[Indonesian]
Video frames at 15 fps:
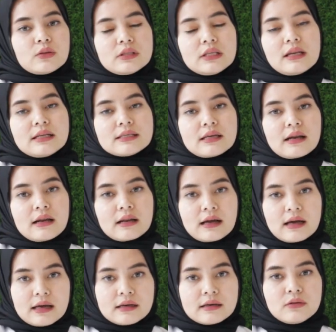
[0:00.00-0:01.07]
itu tidak
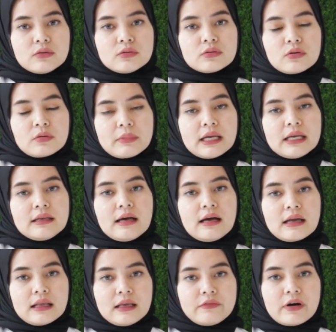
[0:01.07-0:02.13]
disarankan untuk
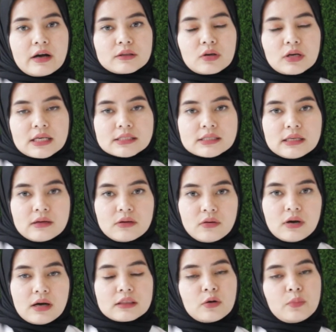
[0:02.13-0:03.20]
menghindari faktor
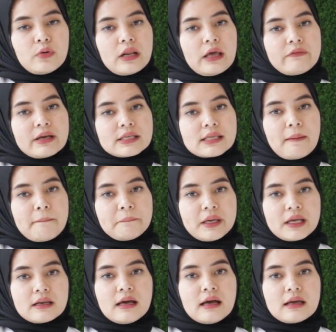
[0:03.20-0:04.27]
resiko ataupun efek
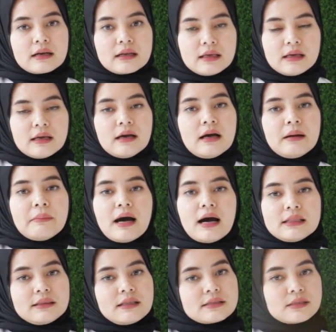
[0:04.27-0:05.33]
samping dari
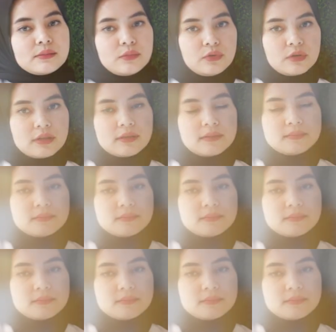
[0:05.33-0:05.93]
bahan tersebut.